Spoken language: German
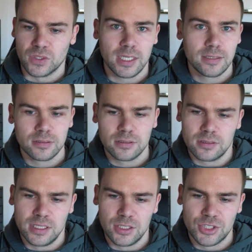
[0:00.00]
Ja,
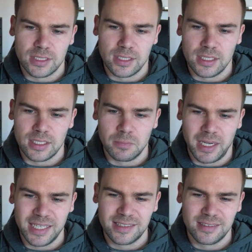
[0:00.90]
hier steht dann, ich
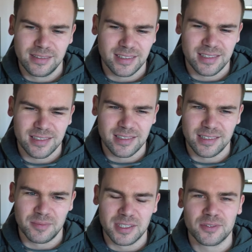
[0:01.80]
meinte, das ist dann
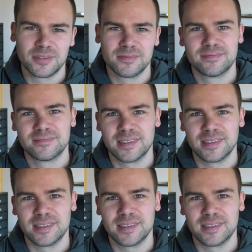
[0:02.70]
immer so ein,